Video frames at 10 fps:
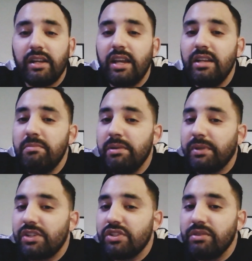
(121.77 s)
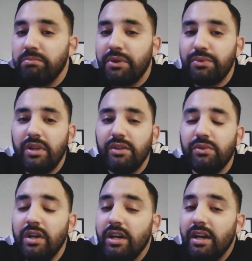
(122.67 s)
راه كاين اللي ما يبغيش يدمر
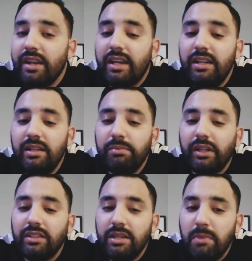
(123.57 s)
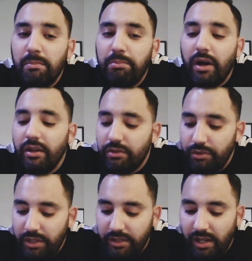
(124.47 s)
ولادو راه كاين اللي يبغي ديما باه
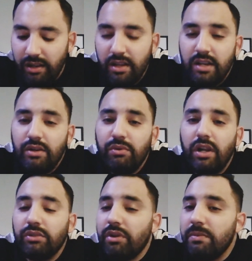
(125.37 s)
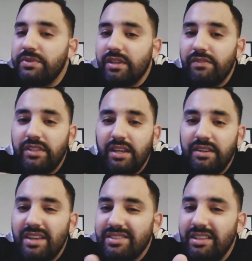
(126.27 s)
يكون حدا ولادو راه بزاف ديال
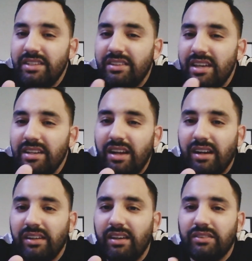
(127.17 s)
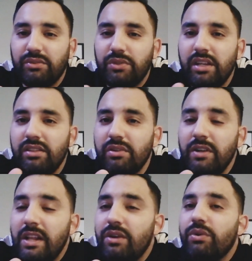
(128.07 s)
الناس اللي داين الاغلاط وكيدير
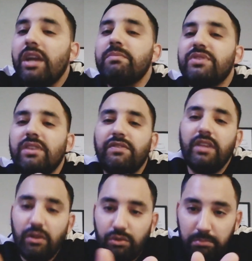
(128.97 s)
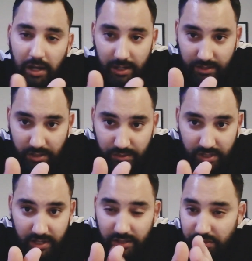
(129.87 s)
وكاين بزاف ديال الامهات
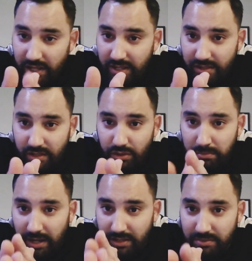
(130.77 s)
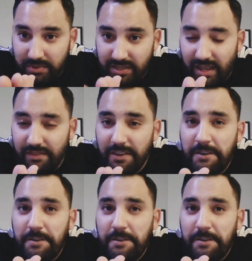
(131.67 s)
عاوتاني وتحياتي للامهات بزاف